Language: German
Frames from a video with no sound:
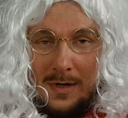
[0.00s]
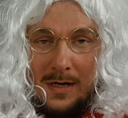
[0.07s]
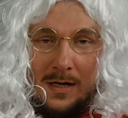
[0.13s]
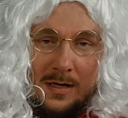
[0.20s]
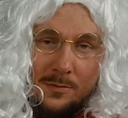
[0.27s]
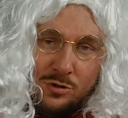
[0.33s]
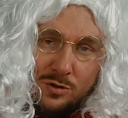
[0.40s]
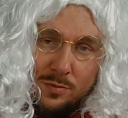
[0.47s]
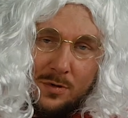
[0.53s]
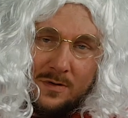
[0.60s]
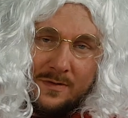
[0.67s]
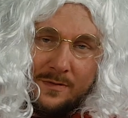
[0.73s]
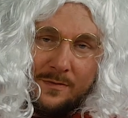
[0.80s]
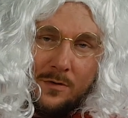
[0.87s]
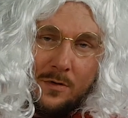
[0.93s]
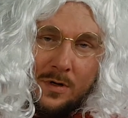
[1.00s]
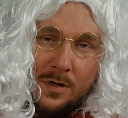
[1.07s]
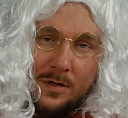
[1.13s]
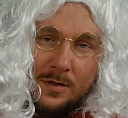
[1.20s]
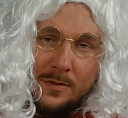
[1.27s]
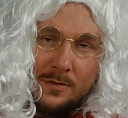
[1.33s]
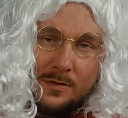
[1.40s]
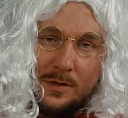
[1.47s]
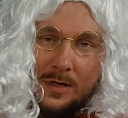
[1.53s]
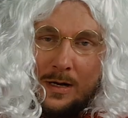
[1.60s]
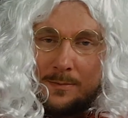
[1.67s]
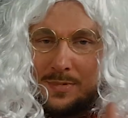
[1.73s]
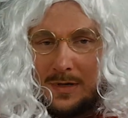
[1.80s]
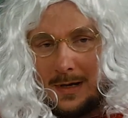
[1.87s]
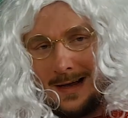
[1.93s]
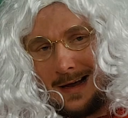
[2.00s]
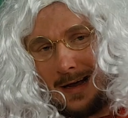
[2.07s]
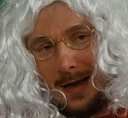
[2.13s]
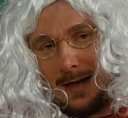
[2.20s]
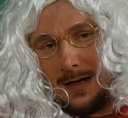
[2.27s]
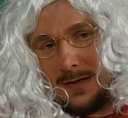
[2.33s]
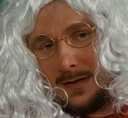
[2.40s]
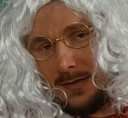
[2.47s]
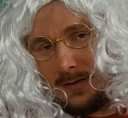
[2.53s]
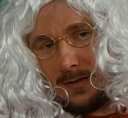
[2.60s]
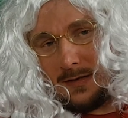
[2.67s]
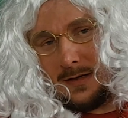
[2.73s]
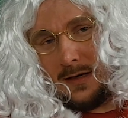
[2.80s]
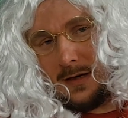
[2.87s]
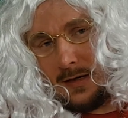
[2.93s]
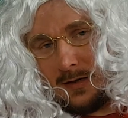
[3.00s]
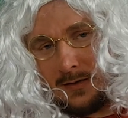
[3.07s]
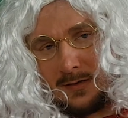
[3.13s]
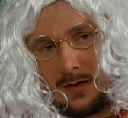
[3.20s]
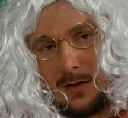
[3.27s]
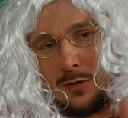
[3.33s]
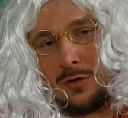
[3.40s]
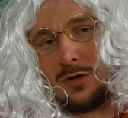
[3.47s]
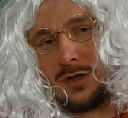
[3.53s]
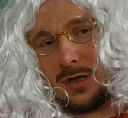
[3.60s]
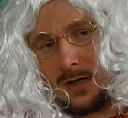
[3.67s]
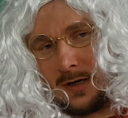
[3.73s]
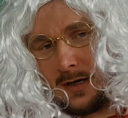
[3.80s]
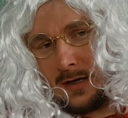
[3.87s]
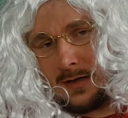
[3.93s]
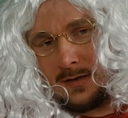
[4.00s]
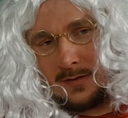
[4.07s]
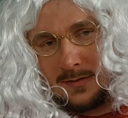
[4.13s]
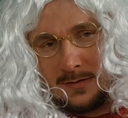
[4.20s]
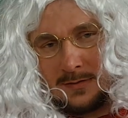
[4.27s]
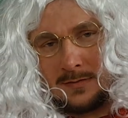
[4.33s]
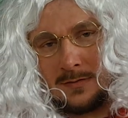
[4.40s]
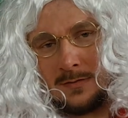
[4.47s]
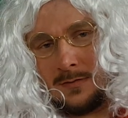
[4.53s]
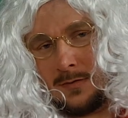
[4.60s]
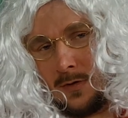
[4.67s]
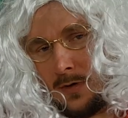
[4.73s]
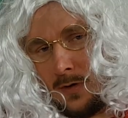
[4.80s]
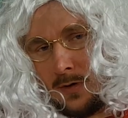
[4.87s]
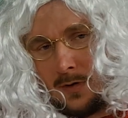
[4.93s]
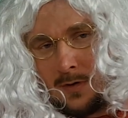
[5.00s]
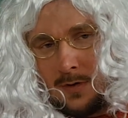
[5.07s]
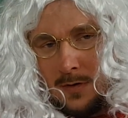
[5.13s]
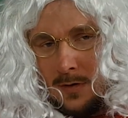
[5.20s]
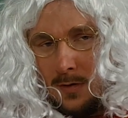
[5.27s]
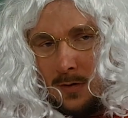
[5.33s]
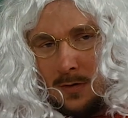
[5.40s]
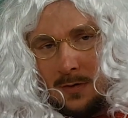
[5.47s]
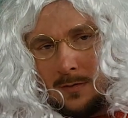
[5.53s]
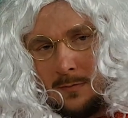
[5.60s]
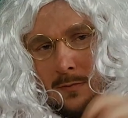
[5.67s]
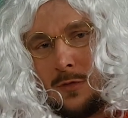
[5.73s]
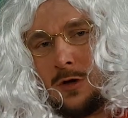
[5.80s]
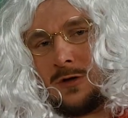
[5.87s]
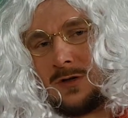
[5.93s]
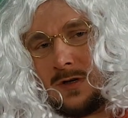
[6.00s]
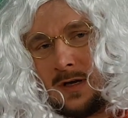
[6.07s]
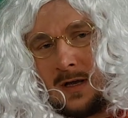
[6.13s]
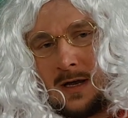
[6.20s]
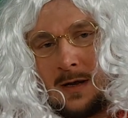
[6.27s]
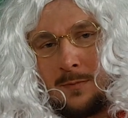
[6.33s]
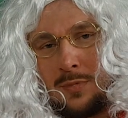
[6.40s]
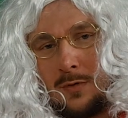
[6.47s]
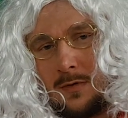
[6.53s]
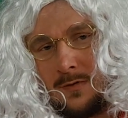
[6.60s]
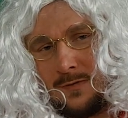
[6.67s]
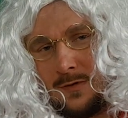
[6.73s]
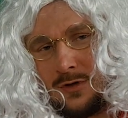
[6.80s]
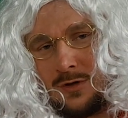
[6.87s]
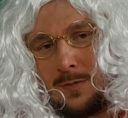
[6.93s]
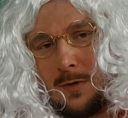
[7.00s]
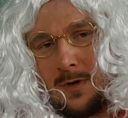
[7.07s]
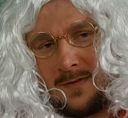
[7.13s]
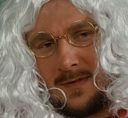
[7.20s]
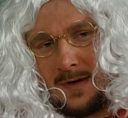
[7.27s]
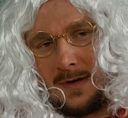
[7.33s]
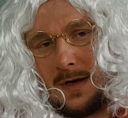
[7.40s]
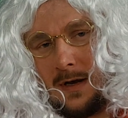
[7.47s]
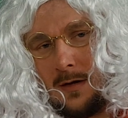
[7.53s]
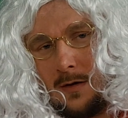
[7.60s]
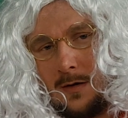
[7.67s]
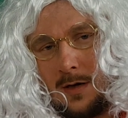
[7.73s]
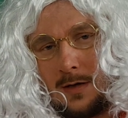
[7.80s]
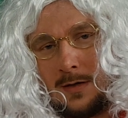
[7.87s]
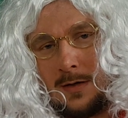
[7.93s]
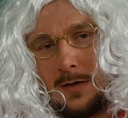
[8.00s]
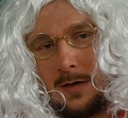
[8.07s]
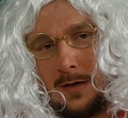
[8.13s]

meine lieben Sportfreunde, ihr habt hier gerade diesen hier, diese Lusche da, diesen möchte gern Profisportwetter gehört.